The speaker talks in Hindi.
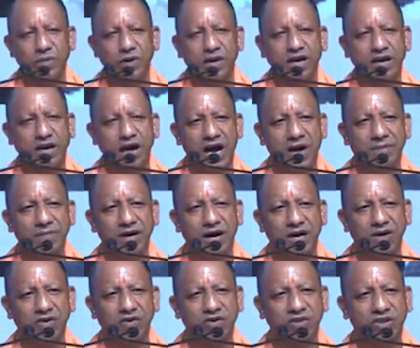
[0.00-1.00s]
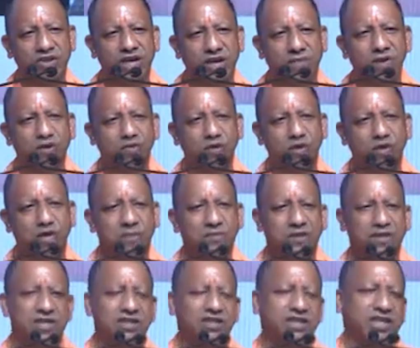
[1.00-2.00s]
जो भी कामगार और श्रमिक उत्तर
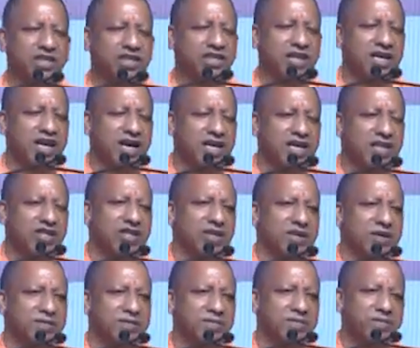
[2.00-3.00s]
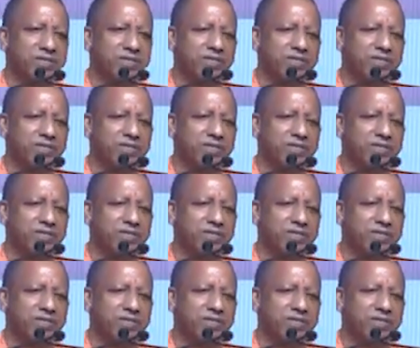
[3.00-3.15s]
प्रदेश के अंदर आए थे